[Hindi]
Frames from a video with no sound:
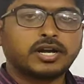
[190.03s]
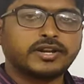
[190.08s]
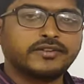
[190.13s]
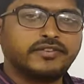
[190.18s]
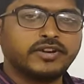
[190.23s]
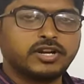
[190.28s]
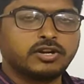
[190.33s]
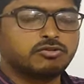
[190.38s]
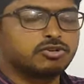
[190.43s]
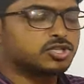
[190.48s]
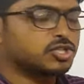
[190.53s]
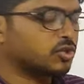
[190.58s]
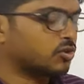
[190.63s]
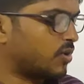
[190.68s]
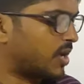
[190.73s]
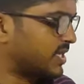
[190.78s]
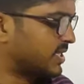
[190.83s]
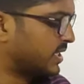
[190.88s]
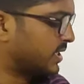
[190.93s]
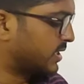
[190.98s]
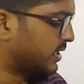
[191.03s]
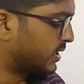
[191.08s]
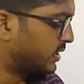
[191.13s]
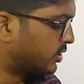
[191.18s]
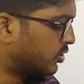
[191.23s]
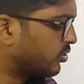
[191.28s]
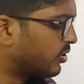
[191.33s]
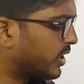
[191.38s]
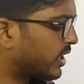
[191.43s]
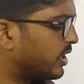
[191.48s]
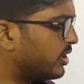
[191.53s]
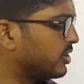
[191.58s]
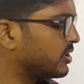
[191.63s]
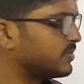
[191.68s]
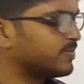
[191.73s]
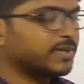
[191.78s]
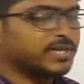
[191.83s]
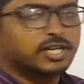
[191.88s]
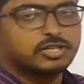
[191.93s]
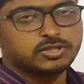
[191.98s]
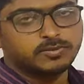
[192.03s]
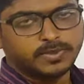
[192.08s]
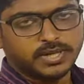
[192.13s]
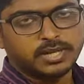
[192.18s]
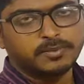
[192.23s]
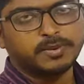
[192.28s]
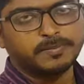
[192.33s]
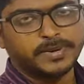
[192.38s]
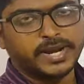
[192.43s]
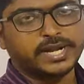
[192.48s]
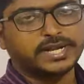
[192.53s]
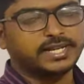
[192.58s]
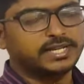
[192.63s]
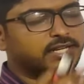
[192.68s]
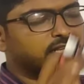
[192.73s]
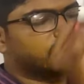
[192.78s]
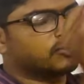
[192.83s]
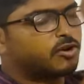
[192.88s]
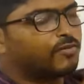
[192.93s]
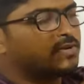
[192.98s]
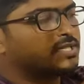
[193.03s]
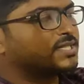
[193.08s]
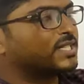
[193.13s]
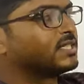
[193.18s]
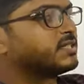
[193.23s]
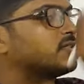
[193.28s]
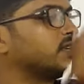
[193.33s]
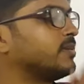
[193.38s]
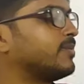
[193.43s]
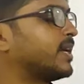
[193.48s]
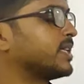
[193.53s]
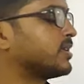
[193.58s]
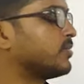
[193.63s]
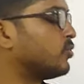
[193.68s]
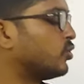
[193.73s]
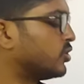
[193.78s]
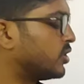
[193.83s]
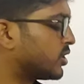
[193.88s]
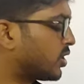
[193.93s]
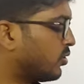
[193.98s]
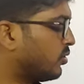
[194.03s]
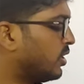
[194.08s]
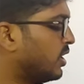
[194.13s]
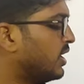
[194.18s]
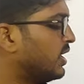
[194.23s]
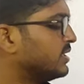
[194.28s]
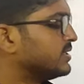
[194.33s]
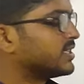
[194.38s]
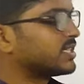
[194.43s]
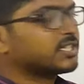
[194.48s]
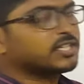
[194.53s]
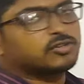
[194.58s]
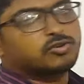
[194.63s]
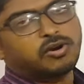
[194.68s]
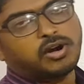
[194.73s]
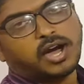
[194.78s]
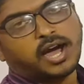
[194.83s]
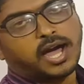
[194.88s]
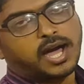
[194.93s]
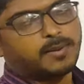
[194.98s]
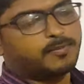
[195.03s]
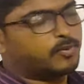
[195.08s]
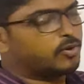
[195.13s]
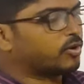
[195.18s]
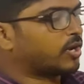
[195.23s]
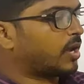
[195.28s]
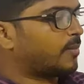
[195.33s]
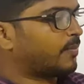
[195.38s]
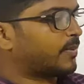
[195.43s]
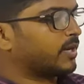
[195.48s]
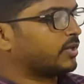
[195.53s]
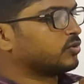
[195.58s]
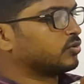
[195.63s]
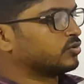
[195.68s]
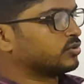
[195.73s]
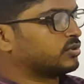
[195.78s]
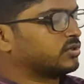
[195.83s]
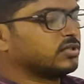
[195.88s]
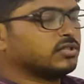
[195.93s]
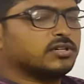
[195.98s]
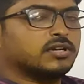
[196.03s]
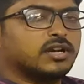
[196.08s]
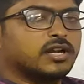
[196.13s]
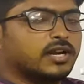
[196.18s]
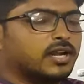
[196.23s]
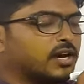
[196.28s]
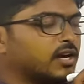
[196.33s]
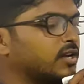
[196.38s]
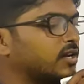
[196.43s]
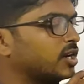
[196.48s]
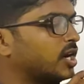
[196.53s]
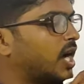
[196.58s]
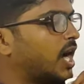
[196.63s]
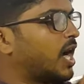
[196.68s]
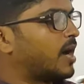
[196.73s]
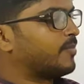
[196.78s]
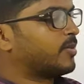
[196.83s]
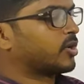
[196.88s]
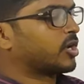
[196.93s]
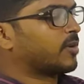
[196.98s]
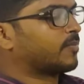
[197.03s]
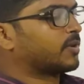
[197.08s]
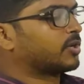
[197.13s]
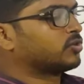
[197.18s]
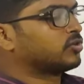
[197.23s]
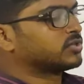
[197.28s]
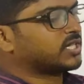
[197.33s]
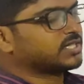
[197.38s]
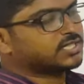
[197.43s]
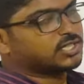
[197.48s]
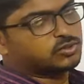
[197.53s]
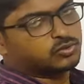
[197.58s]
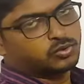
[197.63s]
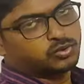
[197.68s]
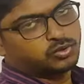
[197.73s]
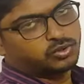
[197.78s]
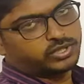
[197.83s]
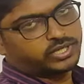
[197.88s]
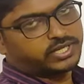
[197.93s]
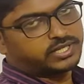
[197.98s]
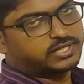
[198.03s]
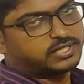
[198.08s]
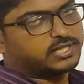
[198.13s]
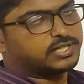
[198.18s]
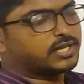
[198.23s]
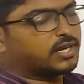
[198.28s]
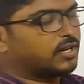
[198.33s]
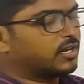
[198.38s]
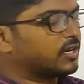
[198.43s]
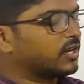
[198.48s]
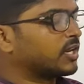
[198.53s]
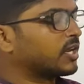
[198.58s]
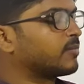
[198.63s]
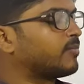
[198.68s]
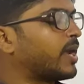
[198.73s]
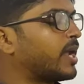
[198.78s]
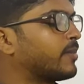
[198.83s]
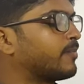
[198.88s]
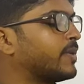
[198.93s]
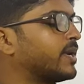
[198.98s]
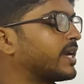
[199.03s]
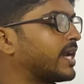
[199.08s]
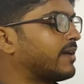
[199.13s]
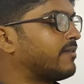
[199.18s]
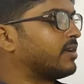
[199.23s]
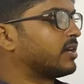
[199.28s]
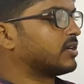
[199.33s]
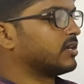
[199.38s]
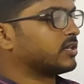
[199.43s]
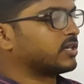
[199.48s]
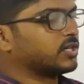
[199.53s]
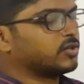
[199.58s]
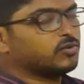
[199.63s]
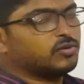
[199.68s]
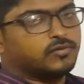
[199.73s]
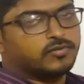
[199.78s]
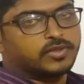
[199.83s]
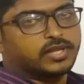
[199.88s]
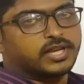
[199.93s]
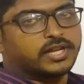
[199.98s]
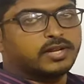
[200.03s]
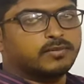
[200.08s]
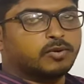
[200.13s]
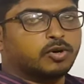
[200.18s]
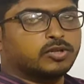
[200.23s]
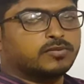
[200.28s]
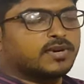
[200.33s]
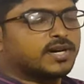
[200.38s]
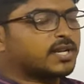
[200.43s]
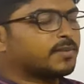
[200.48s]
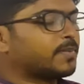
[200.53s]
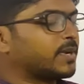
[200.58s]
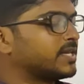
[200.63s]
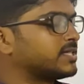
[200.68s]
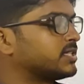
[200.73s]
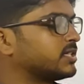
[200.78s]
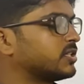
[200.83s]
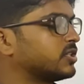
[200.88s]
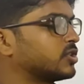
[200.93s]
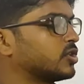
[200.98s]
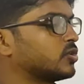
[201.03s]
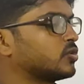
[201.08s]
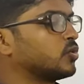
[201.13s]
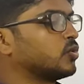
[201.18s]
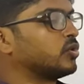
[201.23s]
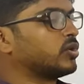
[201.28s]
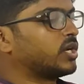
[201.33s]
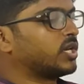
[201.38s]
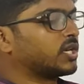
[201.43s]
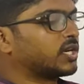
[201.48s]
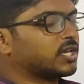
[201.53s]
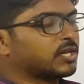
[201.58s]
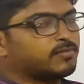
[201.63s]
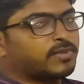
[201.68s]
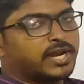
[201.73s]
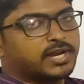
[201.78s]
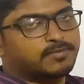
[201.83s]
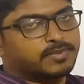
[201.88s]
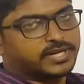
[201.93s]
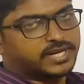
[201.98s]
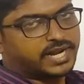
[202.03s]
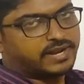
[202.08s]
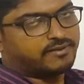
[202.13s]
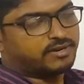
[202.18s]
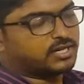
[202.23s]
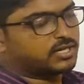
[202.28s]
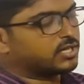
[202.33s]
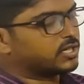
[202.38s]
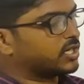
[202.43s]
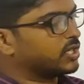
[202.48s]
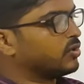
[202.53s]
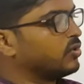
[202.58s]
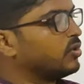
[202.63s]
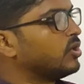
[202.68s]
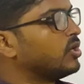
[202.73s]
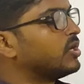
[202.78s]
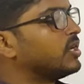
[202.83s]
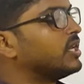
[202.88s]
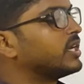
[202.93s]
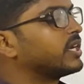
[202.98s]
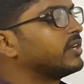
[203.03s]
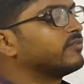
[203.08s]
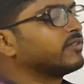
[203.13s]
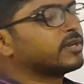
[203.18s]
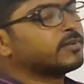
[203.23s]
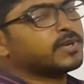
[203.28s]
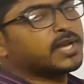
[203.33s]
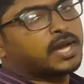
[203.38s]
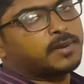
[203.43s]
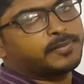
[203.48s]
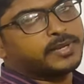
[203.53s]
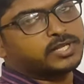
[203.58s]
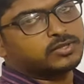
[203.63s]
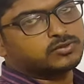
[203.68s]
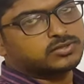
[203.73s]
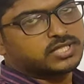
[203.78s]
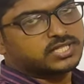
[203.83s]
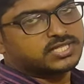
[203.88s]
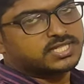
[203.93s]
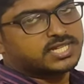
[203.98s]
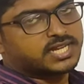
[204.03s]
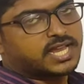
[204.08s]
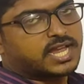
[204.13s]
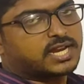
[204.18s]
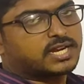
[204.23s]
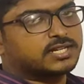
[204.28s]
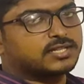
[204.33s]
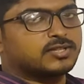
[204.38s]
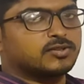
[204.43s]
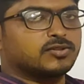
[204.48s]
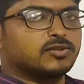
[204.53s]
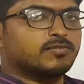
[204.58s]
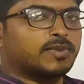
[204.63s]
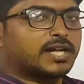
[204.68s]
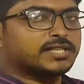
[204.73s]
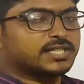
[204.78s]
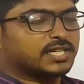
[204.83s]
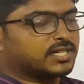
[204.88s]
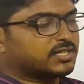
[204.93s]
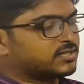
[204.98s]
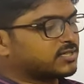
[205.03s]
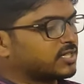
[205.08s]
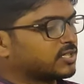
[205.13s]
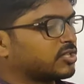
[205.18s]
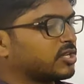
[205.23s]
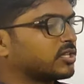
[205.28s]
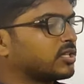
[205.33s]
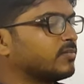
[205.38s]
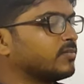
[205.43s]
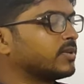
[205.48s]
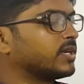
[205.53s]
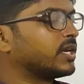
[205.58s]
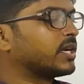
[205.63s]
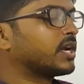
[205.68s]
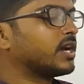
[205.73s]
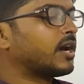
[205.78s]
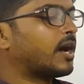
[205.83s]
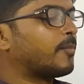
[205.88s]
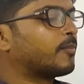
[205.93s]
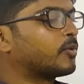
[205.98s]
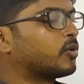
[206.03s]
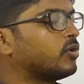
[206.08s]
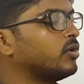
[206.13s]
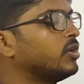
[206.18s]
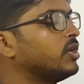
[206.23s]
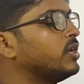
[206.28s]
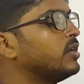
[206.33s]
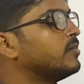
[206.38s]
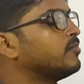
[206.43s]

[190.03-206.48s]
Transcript: डिफिकल्ट क्वेश्चन को आसान करें देखो रिलेटिव स्पीड का तो पहले मैं प्रैक्टिकली कॉमन सेंस वाली बातें बोल देता हूँ जैसे देखो आप और आपका दोस्त है ना आप और आपका दोस्त ऐसे दोनों यदि अलग अलग बाइक पे ट्रैवल कर रहे हो है ना बहुत बार आप ऐसे करते हो दोनों अलग अलग बाइक पे ट्रैवल कर रहे हो लेकिन फिर भी आप एक दूसरे से क्या करते हो तो बातें कर सकते हो एकदम नहीं क्या आपको